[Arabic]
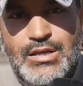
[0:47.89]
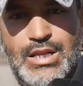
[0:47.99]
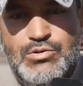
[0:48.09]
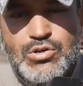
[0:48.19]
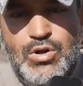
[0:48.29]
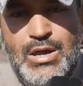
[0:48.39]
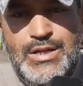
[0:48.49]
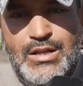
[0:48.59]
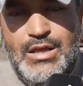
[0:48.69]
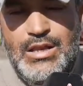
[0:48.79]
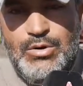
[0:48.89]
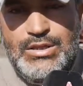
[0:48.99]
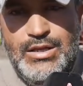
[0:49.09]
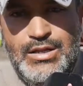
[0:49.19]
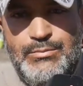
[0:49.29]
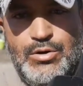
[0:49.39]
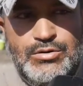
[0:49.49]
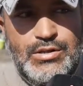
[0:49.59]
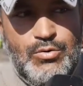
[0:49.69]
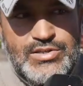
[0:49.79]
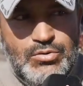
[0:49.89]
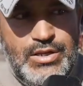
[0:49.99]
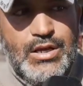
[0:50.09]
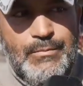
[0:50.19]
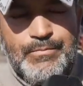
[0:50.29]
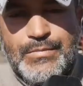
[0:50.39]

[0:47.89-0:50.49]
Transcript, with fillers: إلى مجموعة من القنوات الإعلامية والتواصلية